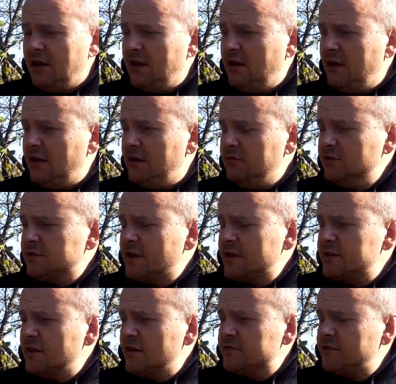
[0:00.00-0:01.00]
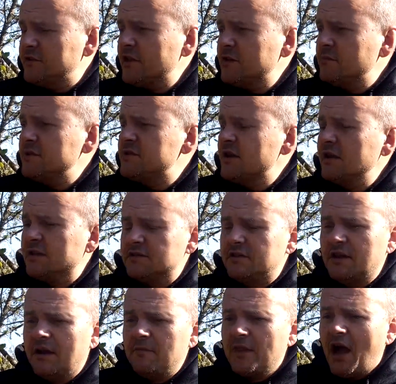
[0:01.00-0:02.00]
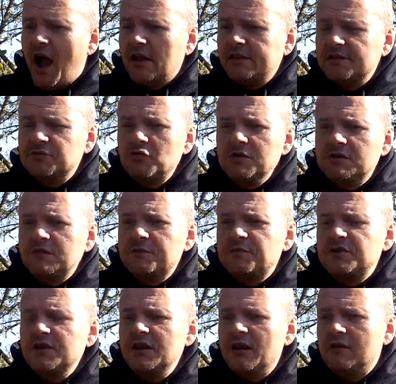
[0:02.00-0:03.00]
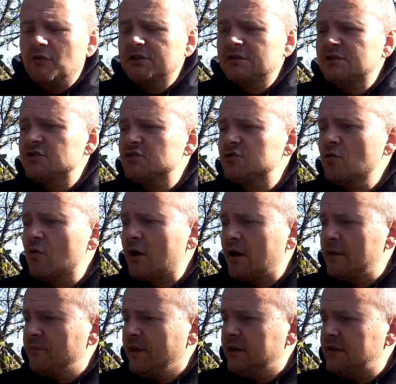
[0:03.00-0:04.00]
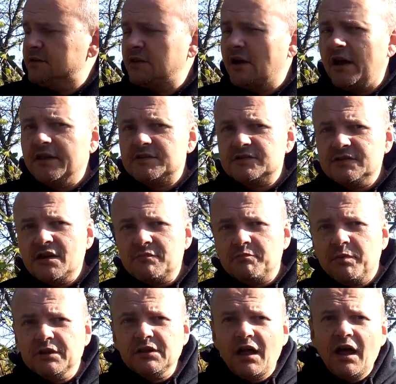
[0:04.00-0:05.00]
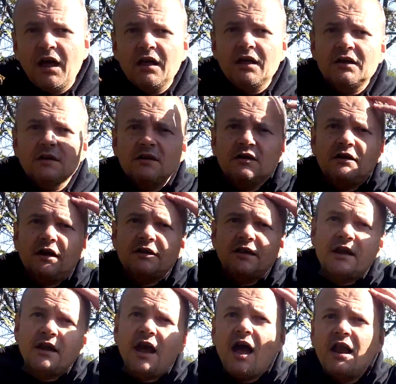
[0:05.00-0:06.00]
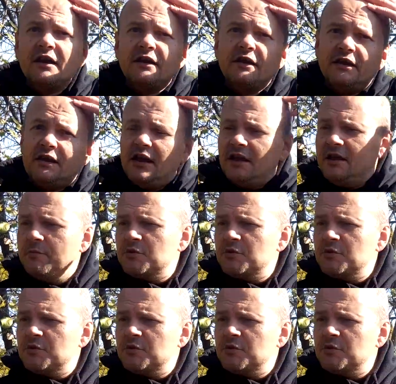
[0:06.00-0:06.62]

Э, и вот, кстати, в связи с этим интересно, а насколько вообще вот эта ссора Китая и СССР была, она реальной?